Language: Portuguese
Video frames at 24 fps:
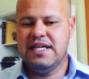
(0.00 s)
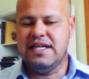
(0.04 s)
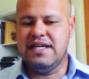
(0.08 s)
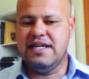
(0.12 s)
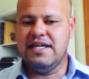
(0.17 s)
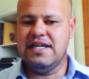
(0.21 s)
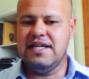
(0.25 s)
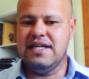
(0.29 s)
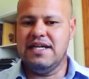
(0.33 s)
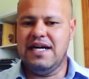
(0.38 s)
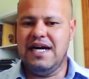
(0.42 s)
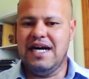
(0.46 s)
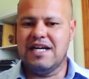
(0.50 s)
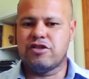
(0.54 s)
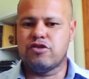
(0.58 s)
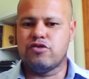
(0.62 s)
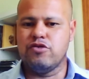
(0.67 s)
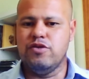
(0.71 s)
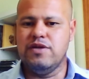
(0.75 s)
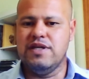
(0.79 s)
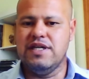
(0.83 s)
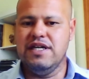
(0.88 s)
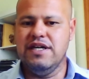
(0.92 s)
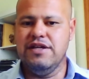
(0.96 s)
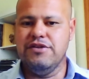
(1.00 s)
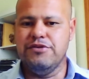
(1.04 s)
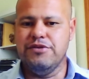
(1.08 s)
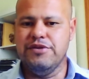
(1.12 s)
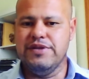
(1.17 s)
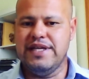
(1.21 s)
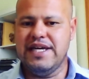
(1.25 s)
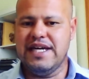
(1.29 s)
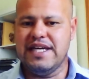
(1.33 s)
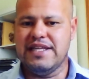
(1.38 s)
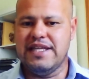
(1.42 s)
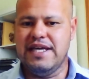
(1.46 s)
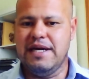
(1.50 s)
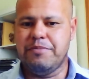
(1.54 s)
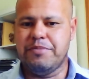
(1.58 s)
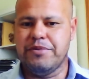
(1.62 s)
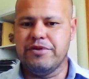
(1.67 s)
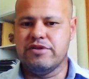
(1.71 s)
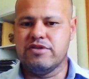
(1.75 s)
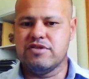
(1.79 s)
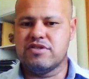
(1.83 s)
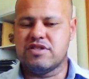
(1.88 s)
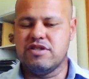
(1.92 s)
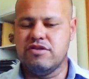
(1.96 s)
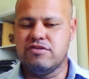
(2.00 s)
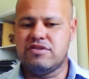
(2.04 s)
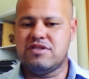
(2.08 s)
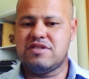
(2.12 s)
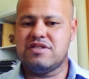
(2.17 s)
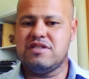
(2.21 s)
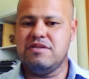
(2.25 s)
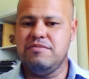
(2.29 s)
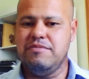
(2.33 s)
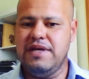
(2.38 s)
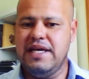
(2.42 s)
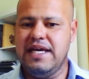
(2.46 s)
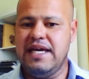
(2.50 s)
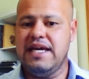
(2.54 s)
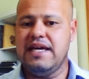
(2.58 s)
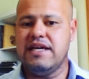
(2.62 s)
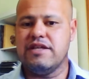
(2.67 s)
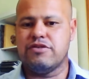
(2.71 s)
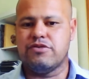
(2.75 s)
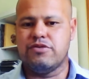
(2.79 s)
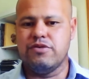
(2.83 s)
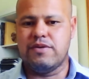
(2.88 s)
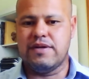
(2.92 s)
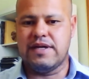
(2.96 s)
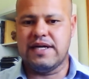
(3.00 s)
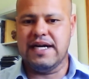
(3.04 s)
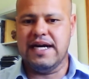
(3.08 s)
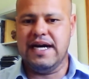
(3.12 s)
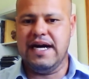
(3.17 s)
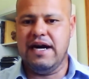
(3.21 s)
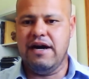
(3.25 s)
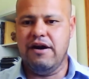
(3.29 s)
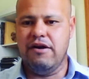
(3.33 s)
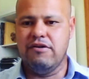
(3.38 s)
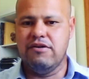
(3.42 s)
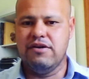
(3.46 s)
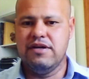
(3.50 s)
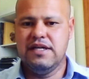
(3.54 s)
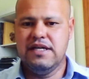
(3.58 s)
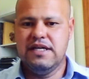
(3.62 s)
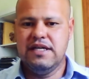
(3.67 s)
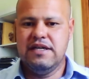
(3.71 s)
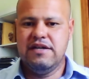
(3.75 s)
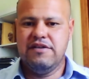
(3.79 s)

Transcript: uh, atuando né, na produção de cimento, cal,